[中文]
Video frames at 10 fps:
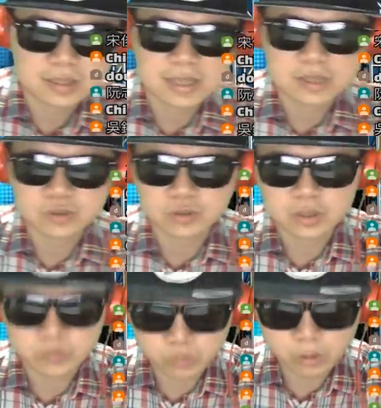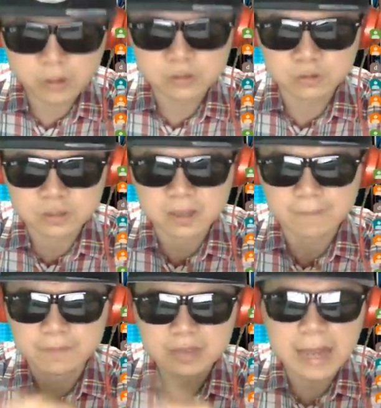三局会出现
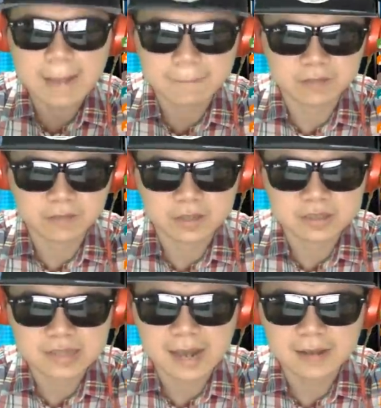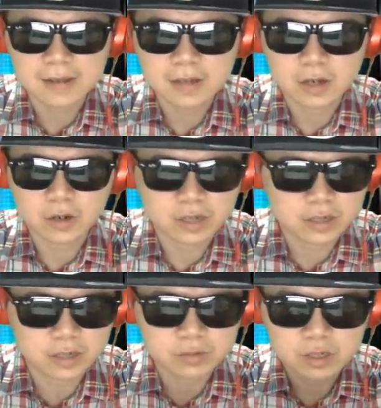大比分差。哦，可
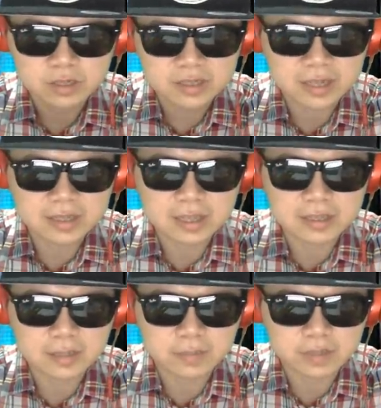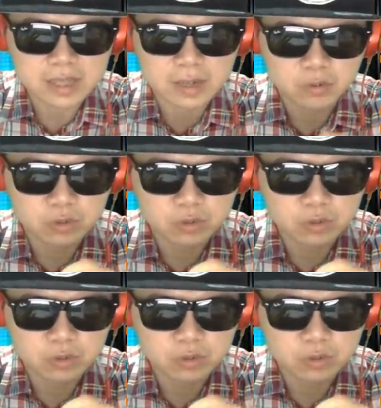能张燕怡的比赛会